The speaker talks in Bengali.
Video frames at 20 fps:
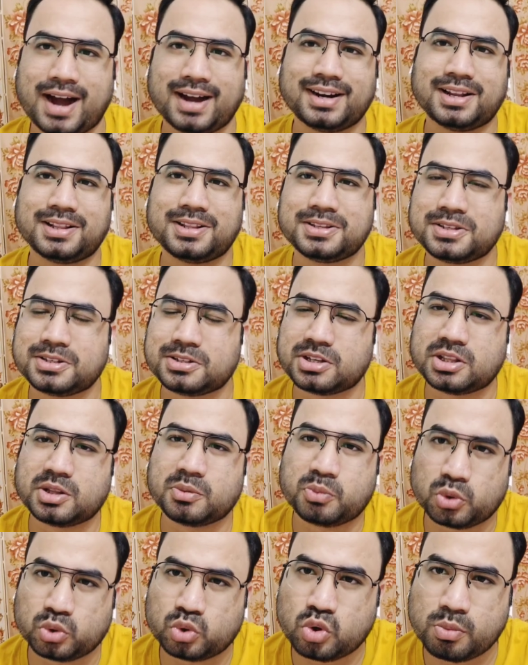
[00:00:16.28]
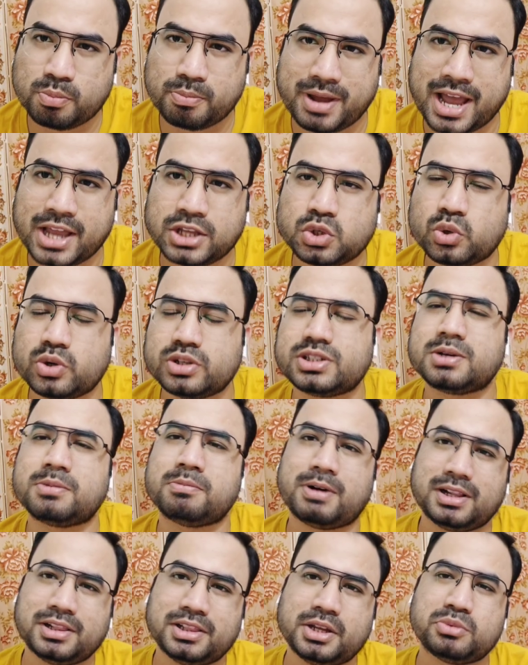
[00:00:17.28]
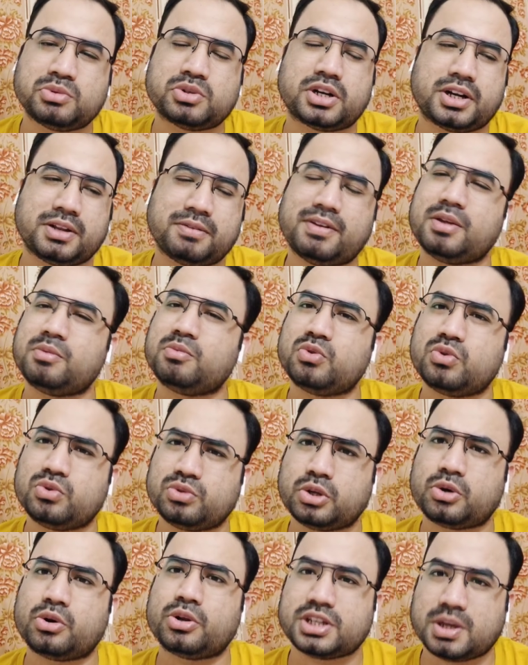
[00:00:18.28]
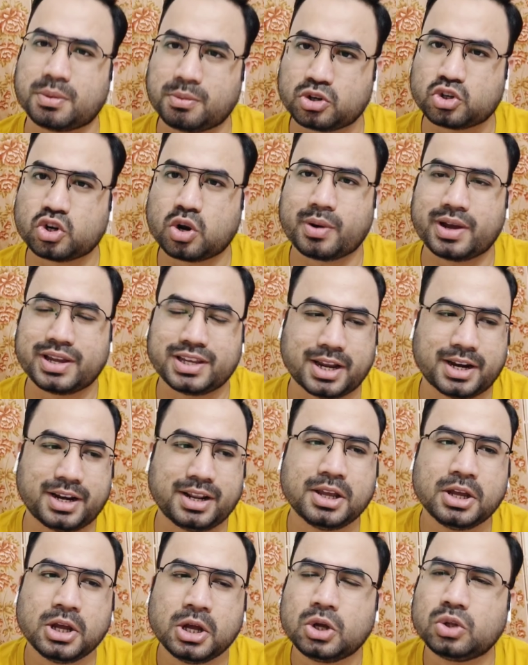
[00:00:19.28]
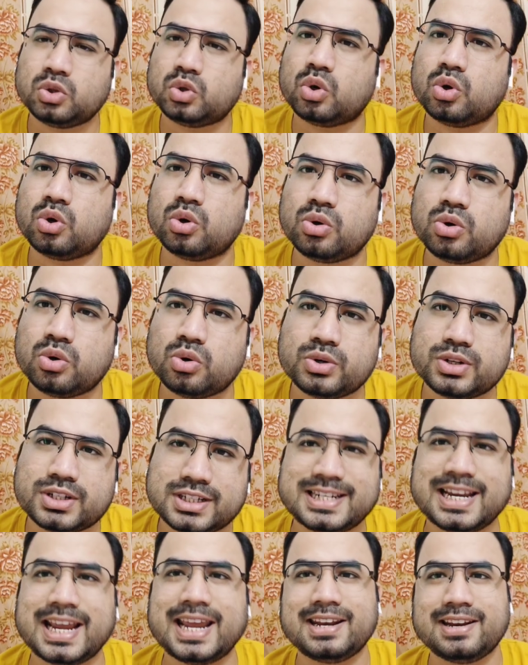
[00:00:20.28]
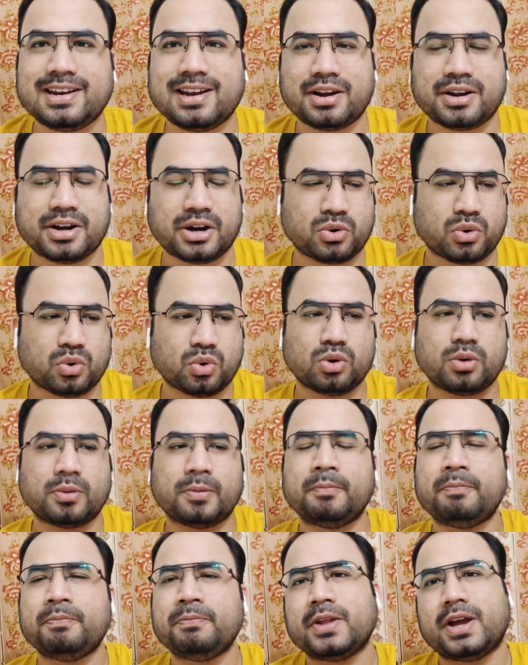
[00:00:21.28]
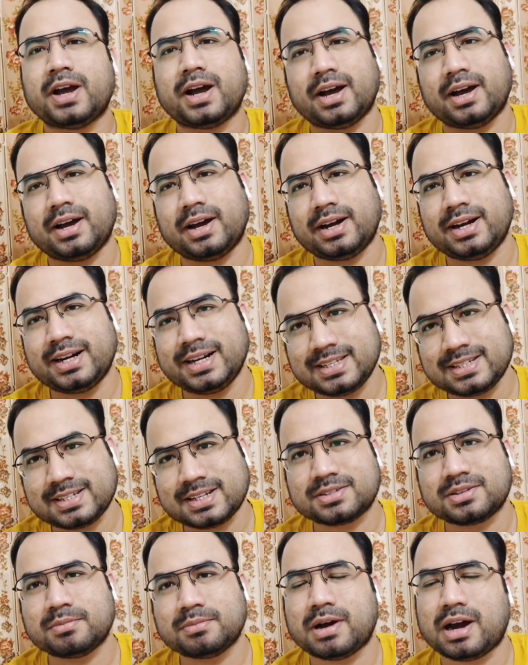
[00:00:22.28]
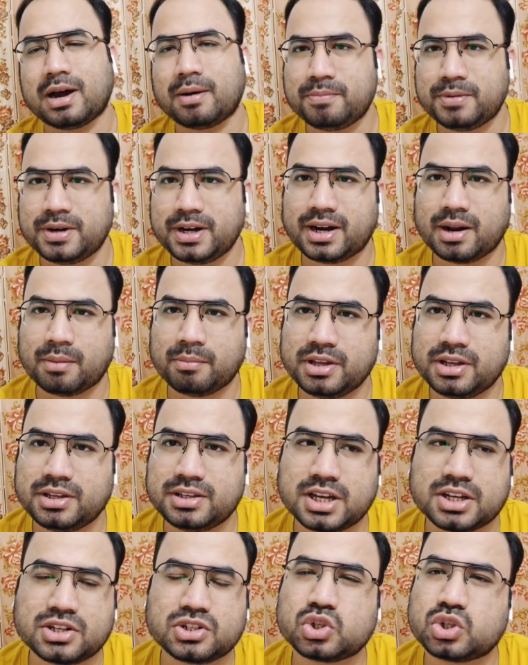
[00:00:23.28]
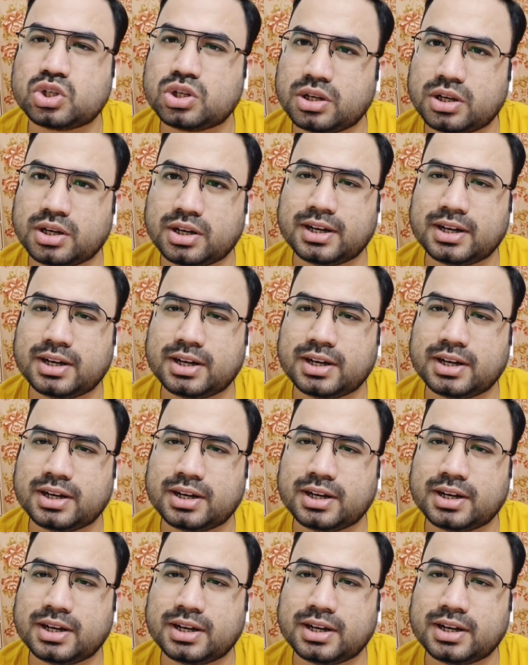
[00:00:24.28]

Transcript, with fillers: বাংলাদেশের সাথে প্রথম ম্যাচ রয়েছে মালদ্বীপসের টিম এই মুহূর্তে রয়েছে আমরা সবাই জানি তো সেই রিলেটেড কোনো ডিসকাশন বা আপডেট আমি জাস্ট